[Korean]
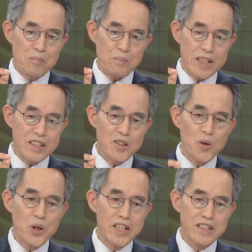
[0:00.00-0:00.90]

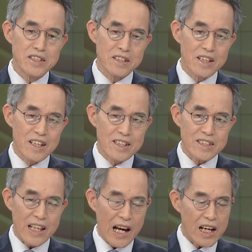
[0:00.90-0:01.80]
비트코인은
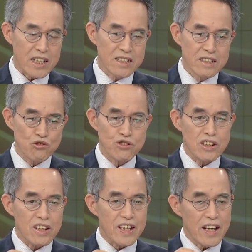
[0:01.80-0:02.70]
다 그
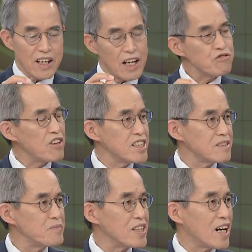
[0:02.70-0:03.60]
추적할 수가
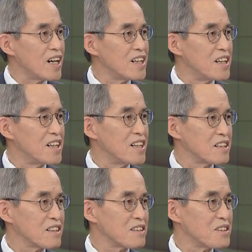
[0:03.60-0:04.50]
있습니다. 네,
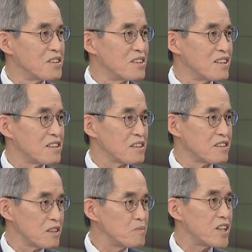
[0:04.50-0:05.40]
정보가 다 남기
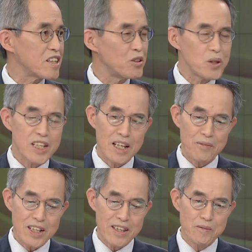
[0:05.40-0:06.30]
때문에. 그렇습니다. 기록이 다
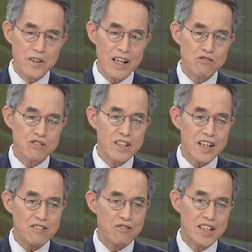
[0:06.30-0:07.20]
남기 때문에
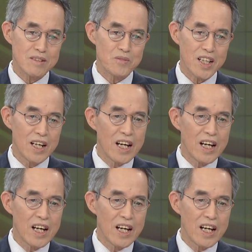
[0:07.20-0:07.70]
추적을 할 수가 있습니다.